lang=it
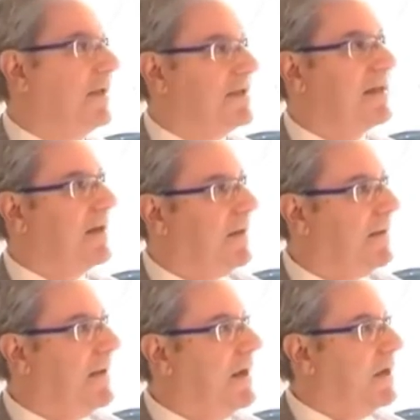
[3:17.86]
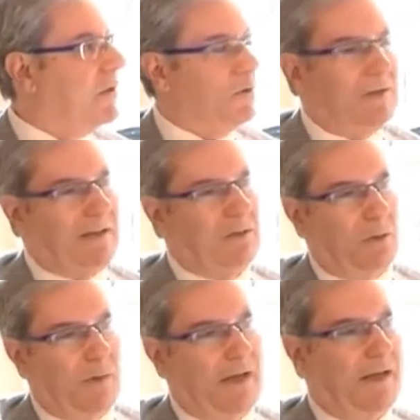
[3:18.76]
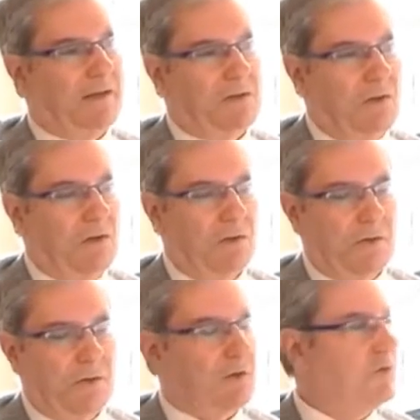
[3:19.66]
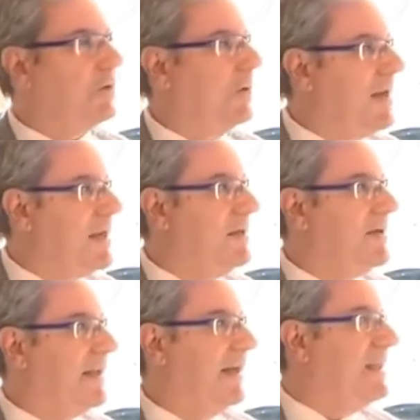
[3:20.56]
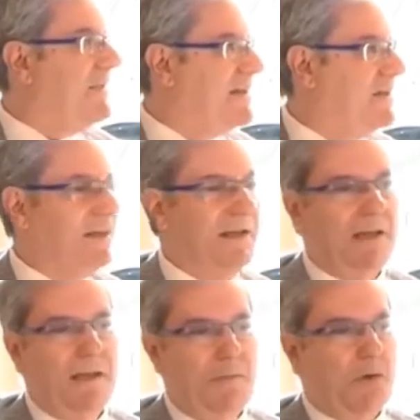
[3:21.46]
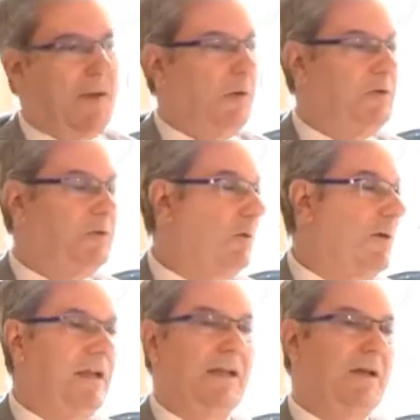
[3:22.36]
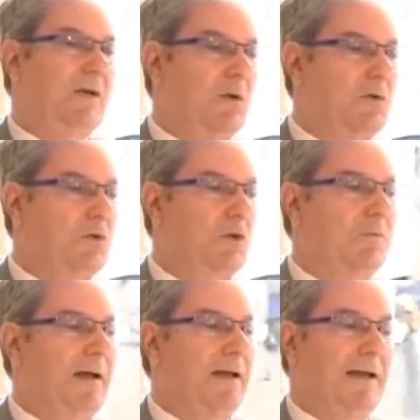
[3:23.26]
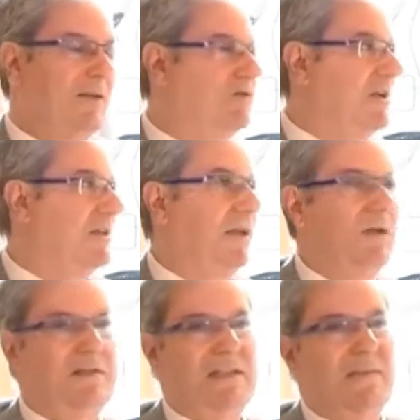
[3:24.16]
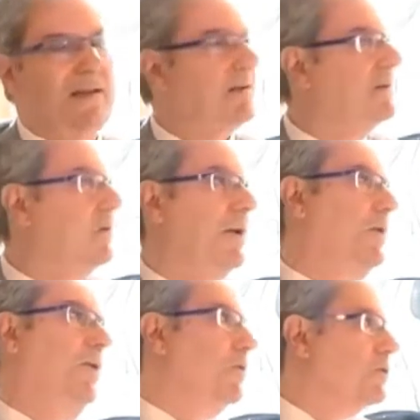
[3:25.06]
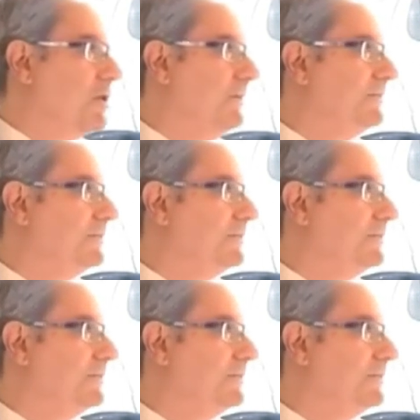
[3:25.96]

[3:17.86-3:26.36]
della strada, non tanto a quelli che sono i nostri colleghi, perché le tematiche più o meno i nostri colleghi le conoscono, ma la gente le nostre tematiche non le conosce.